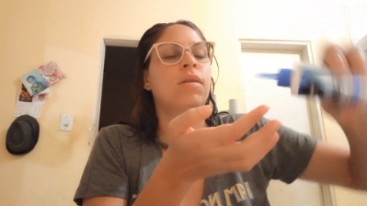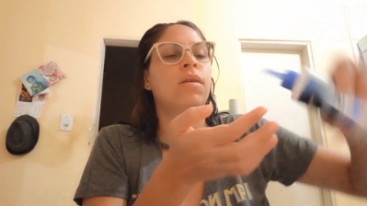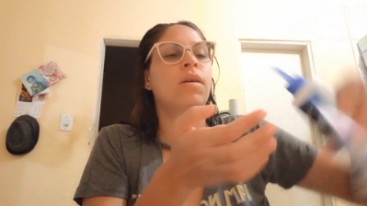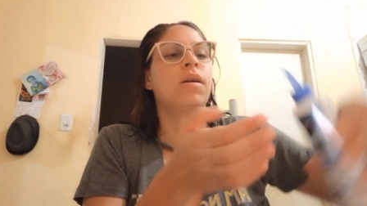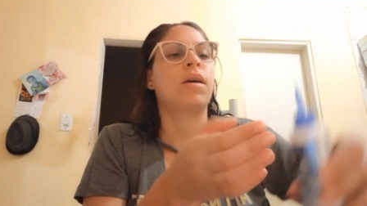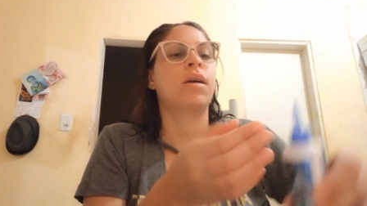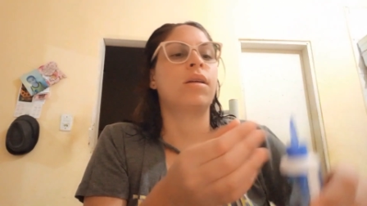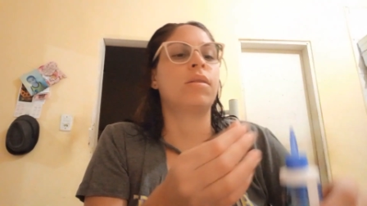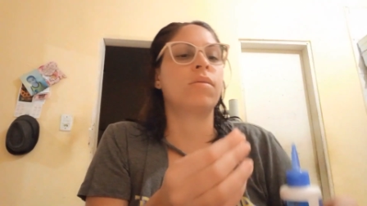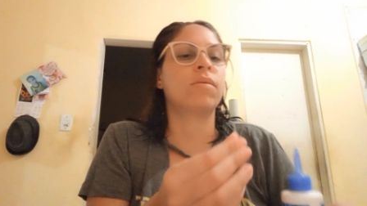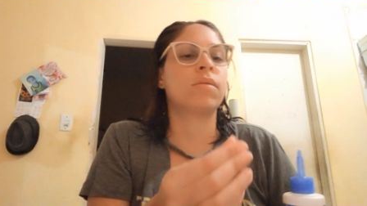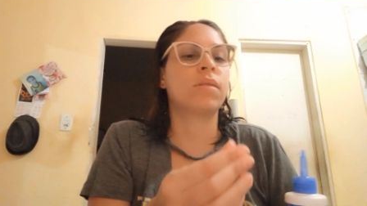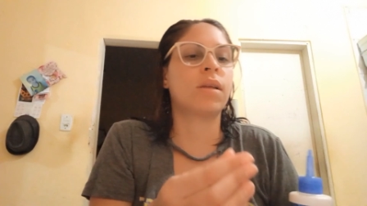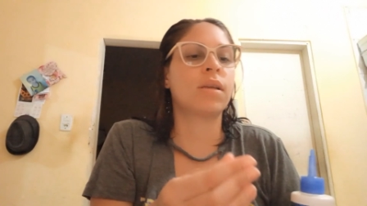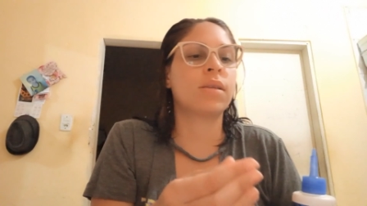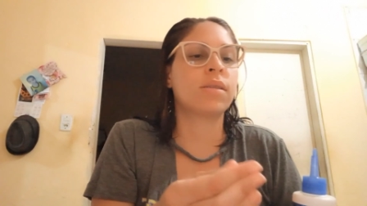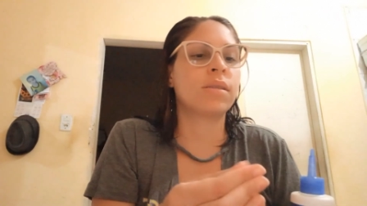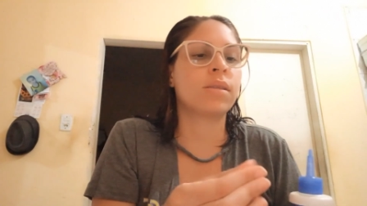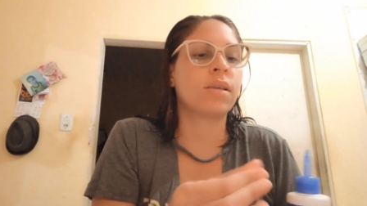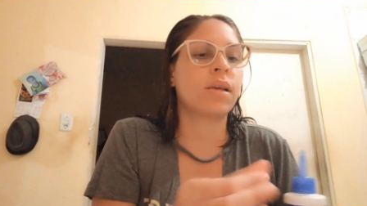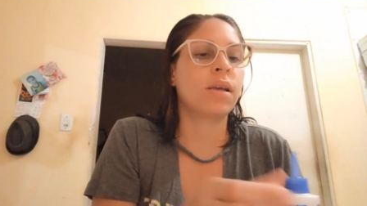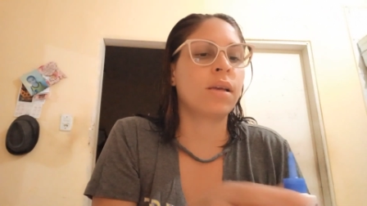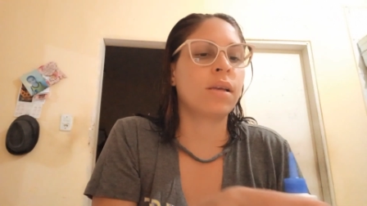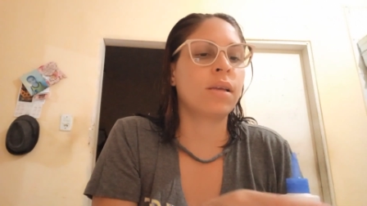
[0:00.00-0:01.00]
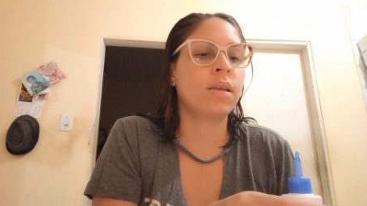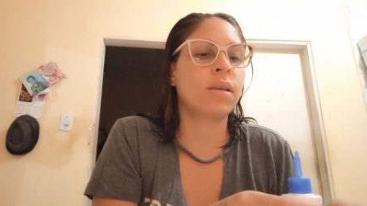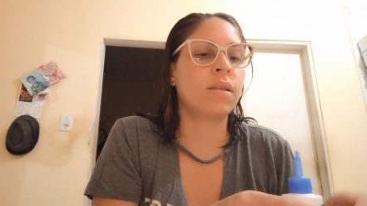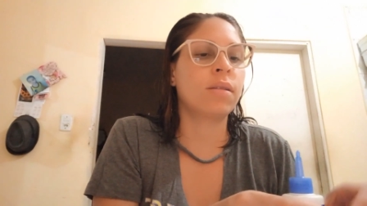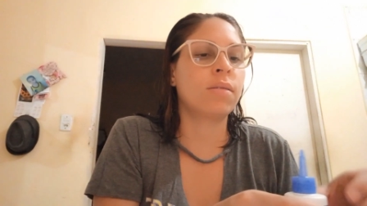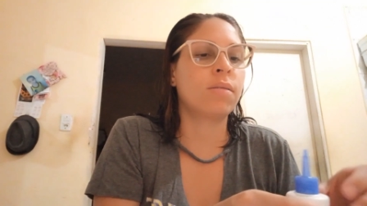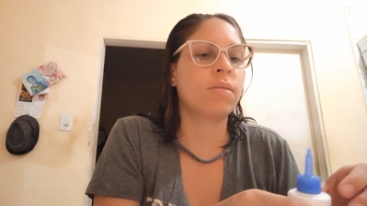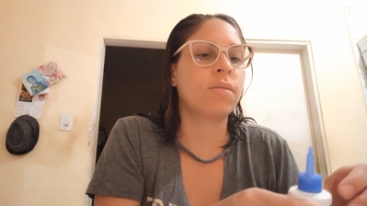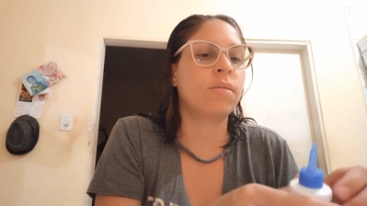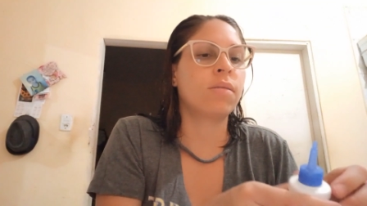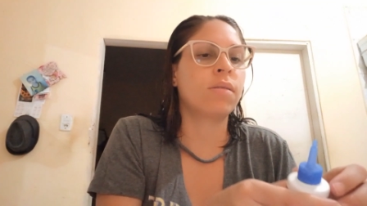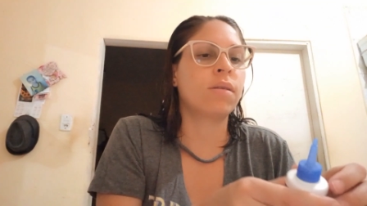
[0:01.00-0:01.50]
Ah, não tá
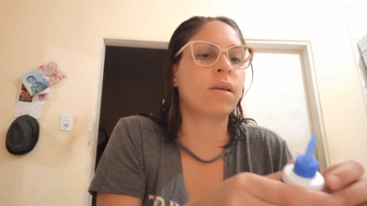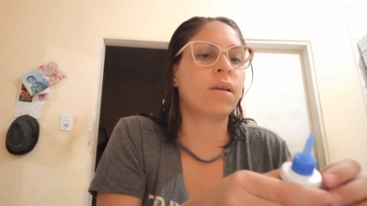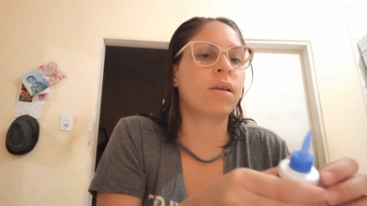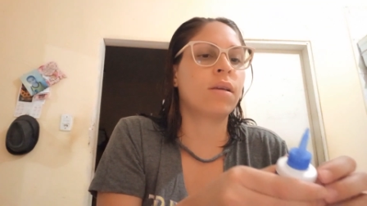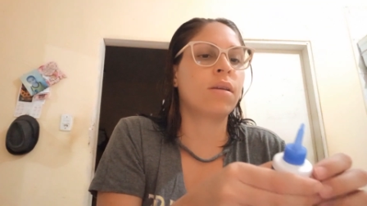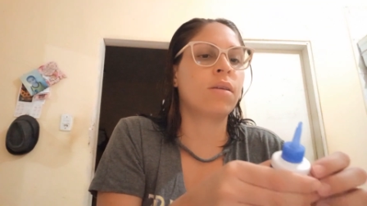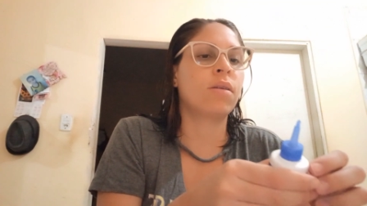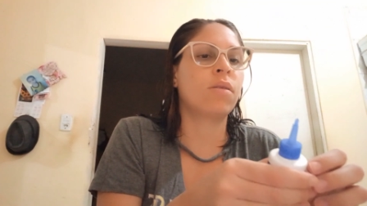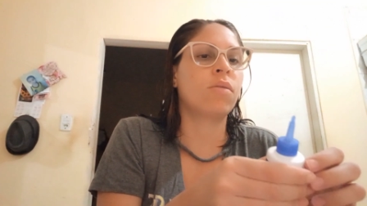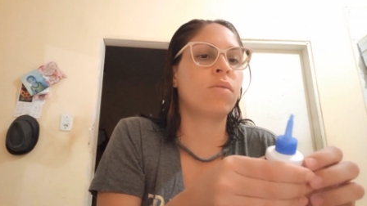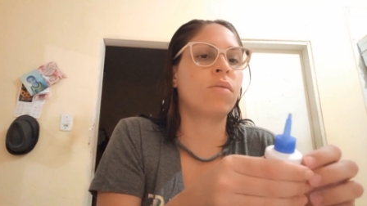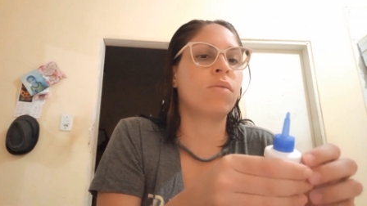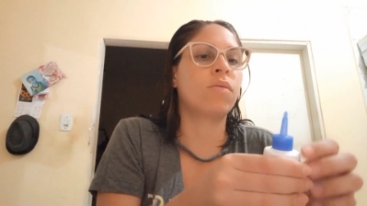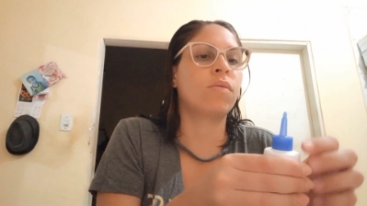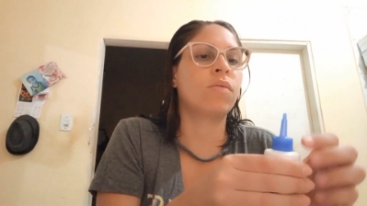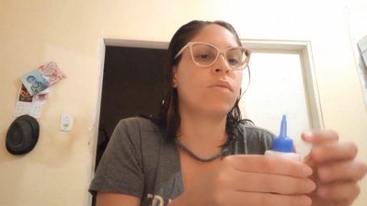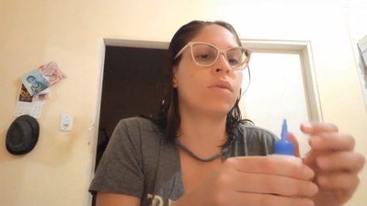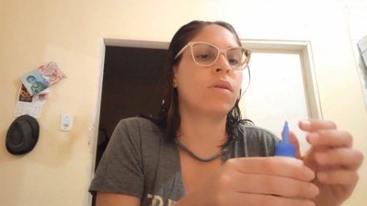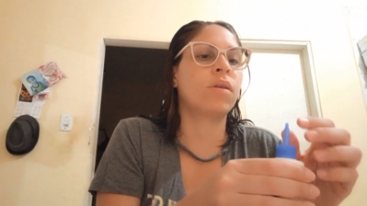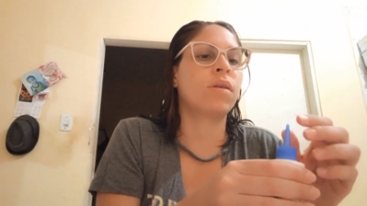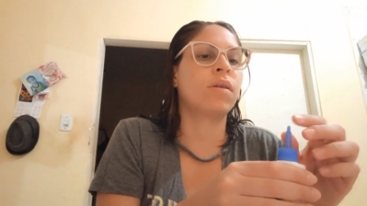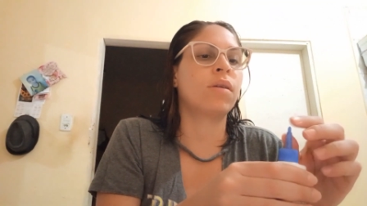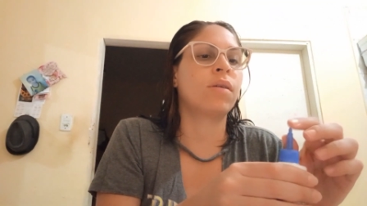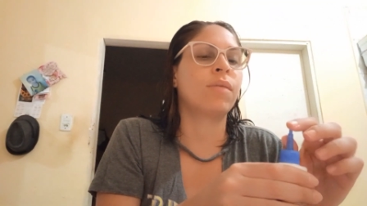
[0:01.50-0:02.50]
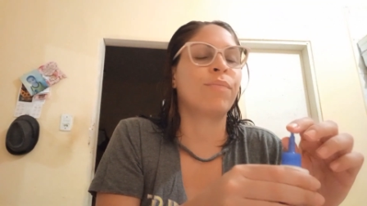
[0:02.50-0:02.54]
saindo? O que é que houve?